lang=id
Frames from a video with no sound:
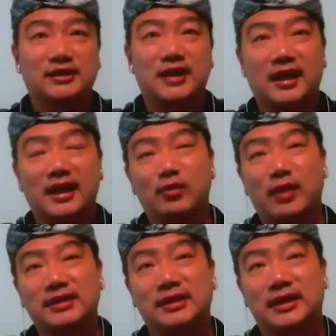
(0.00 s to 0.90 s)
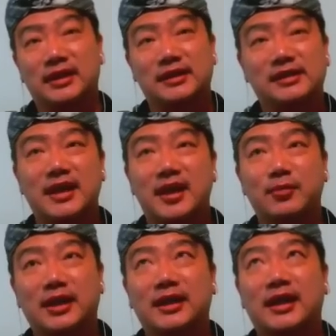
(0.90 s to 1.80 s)
sedangkan di Washington DC
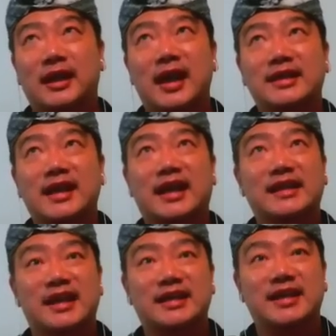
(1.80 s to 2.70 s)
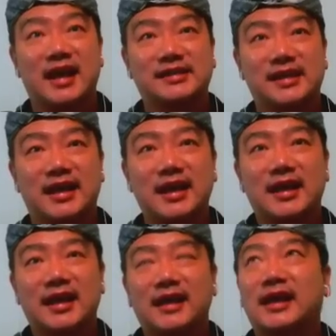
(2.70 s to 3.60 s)
ya mungkin karena hanya kacanya
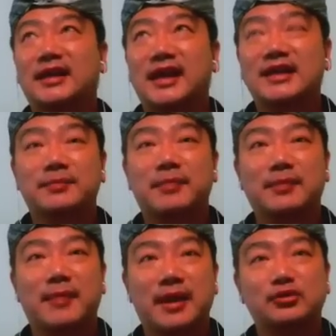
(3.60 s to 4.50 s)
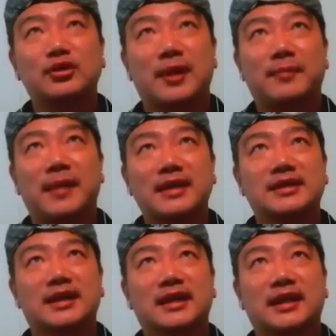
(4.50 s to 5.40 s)
aja dan tidak sempat masuk ya
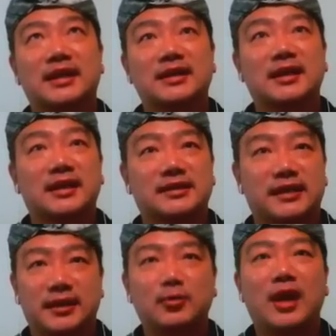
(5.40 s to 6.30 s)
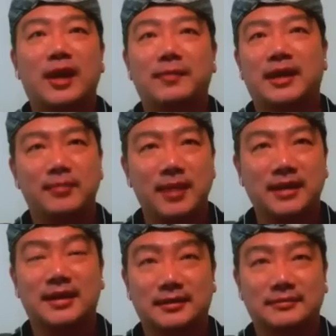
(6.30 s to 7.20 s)
paling sekitar 1.000 lah paling
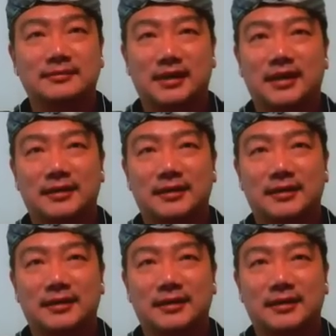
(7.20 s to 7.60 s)
banyak